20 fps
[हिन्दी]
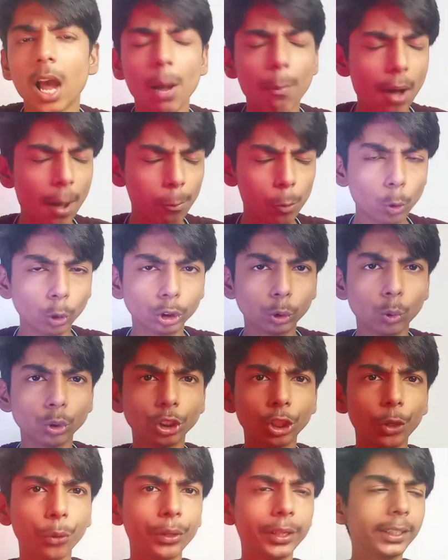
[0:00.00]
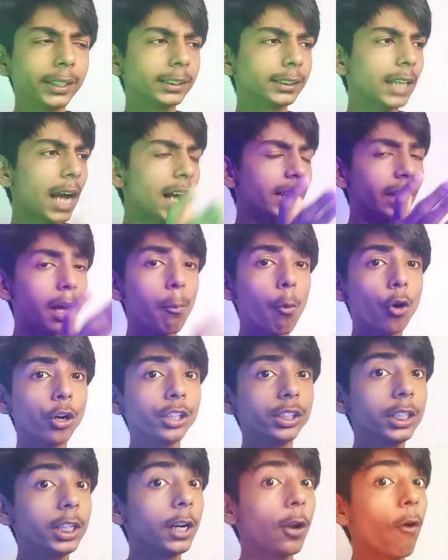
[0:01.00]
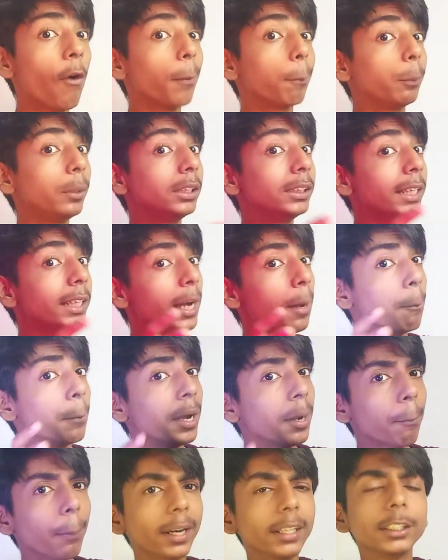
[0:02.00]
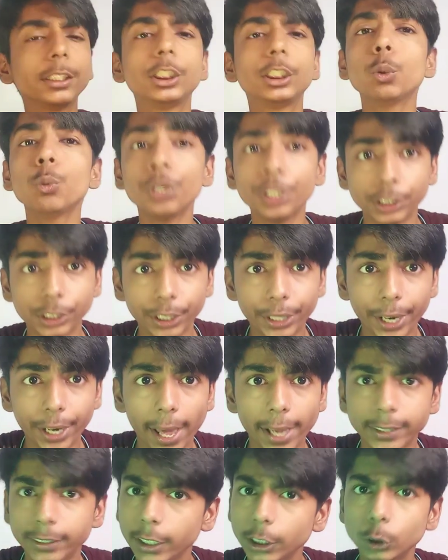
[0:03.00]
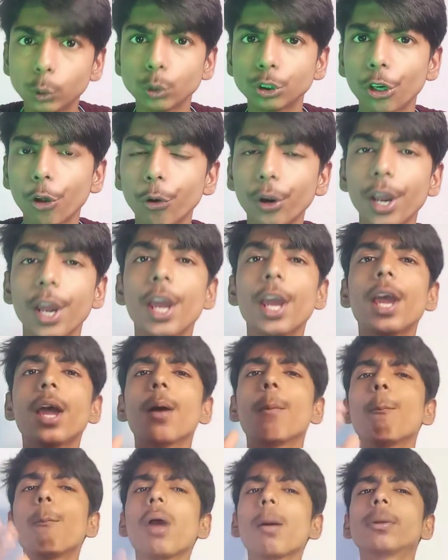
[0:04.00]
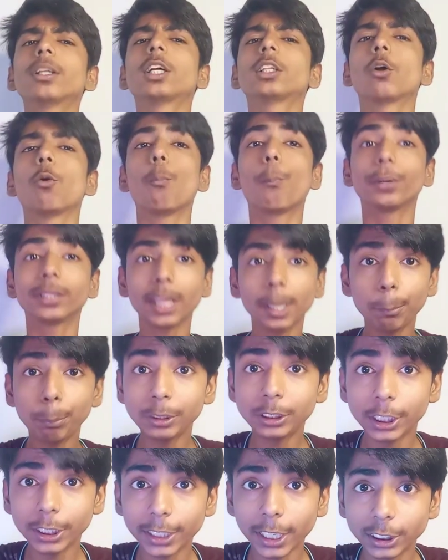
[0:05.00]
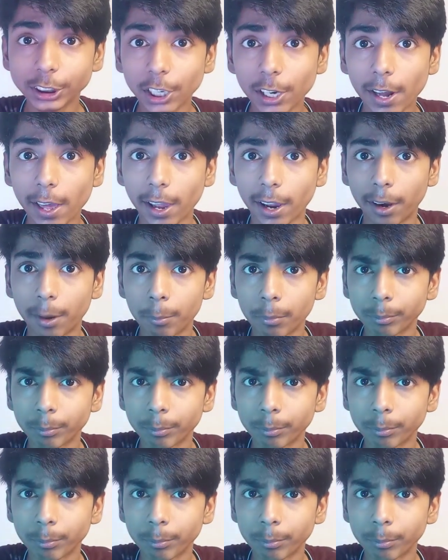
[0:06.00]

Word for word: अब आप लोग सोच रहे हो कि इसका आधा बॉडी दिख रहा है और पीछे का मेन पार्ट क्यों नहीं दिख रहा है यही सोच रहे हो मैं बताता हूँ पता है पीछे क्या चल रहा है